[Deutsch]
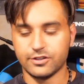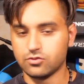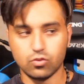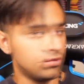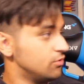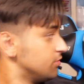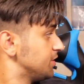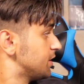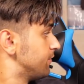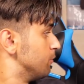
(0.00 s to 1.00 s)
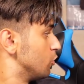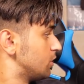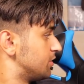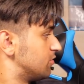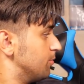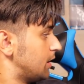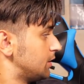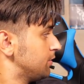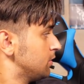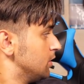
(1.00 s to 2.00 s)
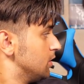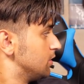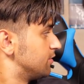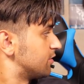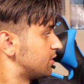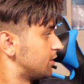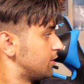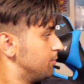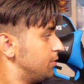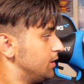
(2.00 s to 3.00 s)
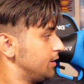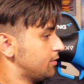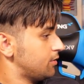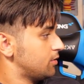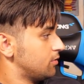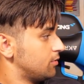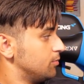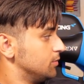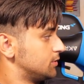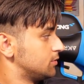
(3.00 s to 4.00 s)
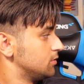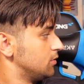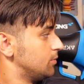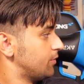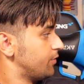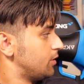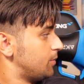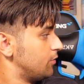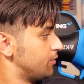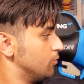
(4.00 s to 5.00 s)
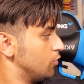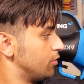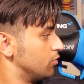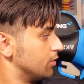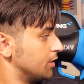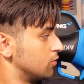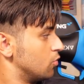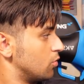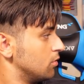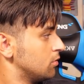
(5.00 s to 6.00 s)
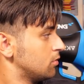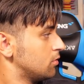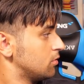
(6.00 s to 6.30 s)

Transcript: versuchen, so sicher wie möglich zu machen. Es hat gerade geblinkt. Ich muss immer wieder mal auf die Monitore dann gucken.